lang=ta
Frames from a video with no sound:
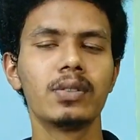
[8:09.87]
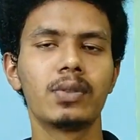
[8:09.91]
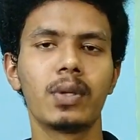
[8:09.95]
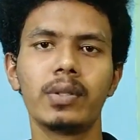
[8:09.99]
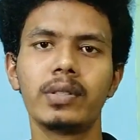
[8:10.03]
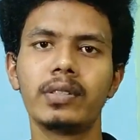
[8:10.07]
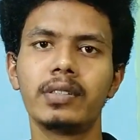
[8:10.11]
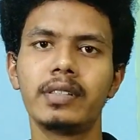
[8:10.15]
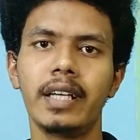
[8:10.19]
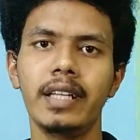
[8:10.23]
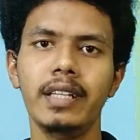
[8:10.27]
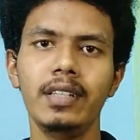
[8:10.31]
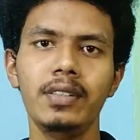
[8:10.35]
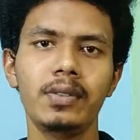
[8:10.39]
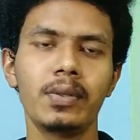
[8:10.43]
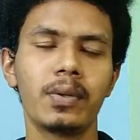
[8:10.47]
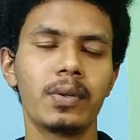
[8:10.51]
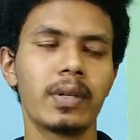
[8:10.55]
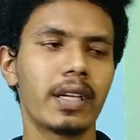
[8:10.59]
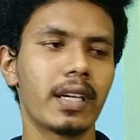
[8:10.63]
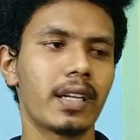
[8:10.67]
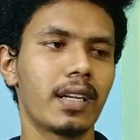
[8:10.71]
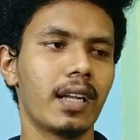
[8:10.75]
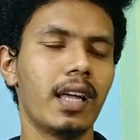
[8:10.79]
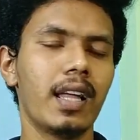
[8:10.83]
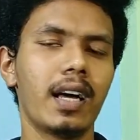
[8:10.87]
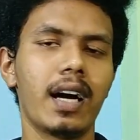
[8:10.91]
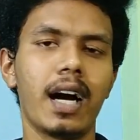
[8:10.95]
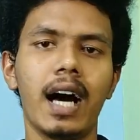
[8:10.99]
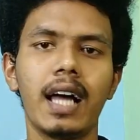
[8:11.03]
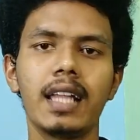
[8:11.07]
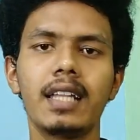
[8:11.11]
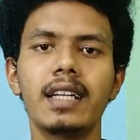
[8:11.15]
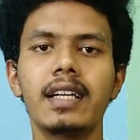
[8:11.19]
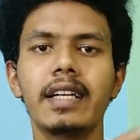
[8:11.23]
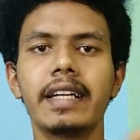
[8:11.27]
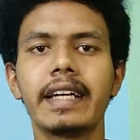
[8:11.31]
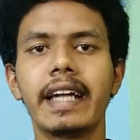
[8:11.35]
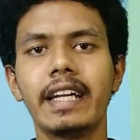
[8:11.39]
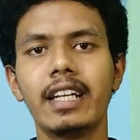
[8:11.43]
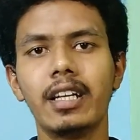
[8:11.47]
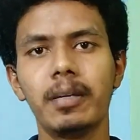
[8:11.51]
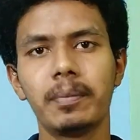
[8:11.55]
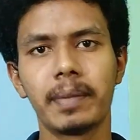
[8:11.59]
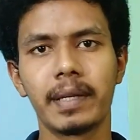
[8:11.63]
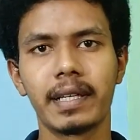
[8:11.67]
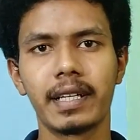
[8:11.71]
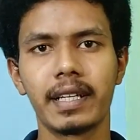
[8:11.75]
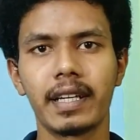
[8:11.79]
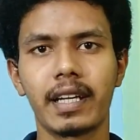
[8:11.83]
ஸோ ஸ்ட்ரென்த் சொன்னீங்கன்னா அதில் நீங்கள்
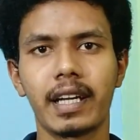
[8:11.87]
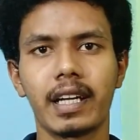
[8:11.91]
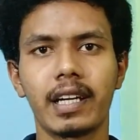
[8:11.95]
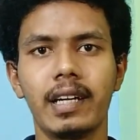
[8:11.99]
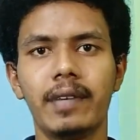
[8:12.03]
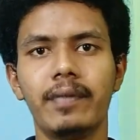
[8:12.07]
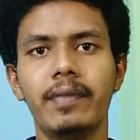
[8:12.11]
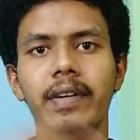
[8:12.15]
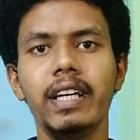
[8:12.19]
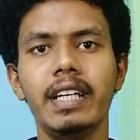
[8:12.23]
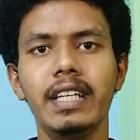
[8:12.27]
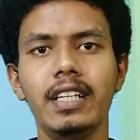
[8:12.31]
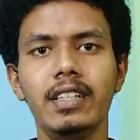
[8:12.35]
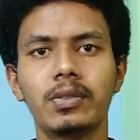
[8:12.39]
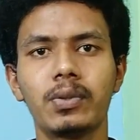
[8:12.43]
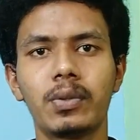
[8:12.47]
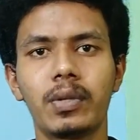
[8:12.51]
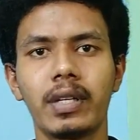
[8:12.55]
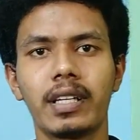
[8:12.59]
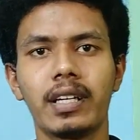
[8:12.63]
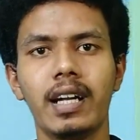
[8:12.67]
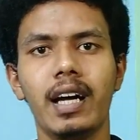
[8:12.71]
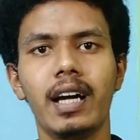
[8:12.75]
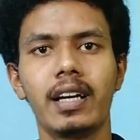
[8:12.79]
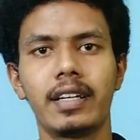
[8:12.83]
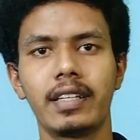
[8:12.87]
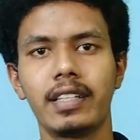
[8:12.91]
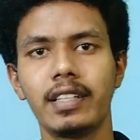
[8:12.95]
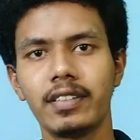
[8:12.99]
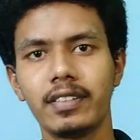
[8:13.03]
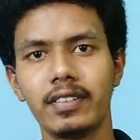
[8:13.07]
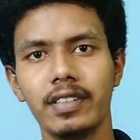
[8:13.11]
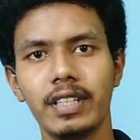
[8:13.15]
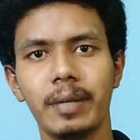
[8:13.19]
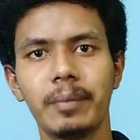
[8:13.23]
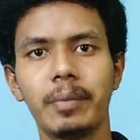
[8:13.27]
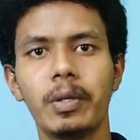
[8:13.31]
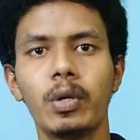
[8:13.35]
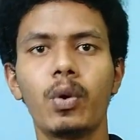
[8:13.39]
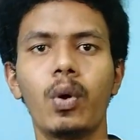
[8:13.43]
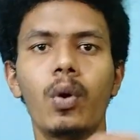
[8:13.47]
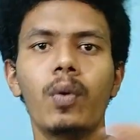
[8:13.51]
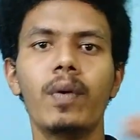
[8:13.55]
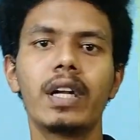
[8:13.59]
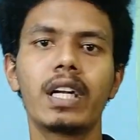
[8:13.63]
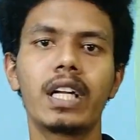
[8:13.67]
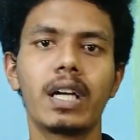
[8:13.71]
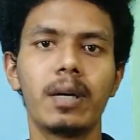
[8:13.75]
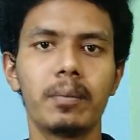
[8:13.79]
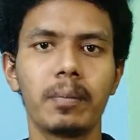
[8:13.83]
என்ன பண்ணியிருக்கீங்க வீக்னஸ் சொன்னீங்கன்னா இது வந்து எப்படி
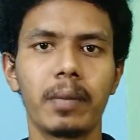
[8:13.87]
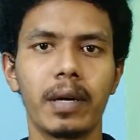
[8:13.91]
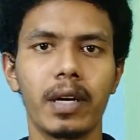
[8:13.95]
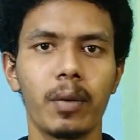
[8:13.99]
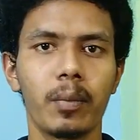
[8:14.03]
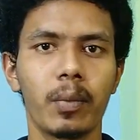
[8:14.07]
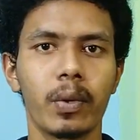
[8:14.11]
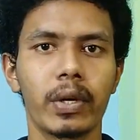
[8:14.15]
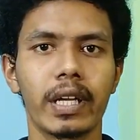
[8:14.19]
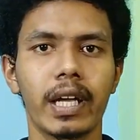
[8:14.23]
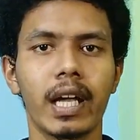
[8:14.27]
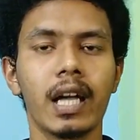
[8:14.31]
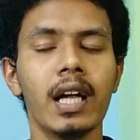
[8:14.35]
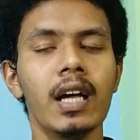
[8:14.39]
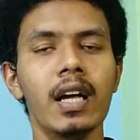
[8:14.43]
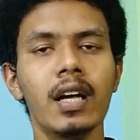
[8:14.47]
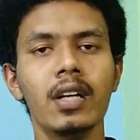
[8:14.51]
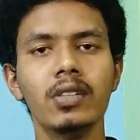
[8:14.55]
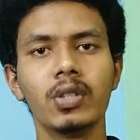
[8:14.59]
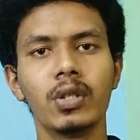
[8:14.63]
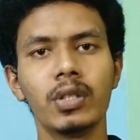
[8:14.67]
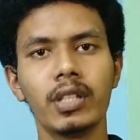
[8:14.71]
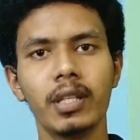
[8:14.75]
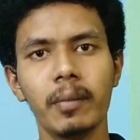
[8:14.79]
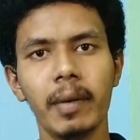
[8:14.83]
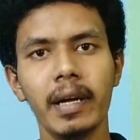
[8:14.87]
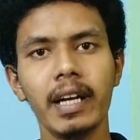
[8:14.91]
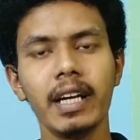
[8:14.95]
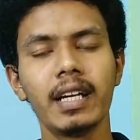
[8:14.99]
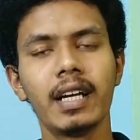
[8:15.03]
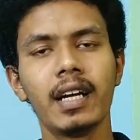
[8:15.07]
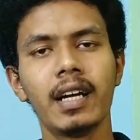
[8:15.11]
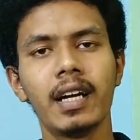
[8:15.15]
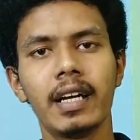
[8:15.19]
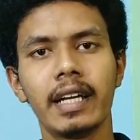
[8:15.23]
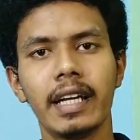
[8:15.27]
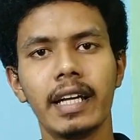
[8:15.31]
ஓவர் கம் பண்ண போறீங்க ஸோ இந்த மாதிரி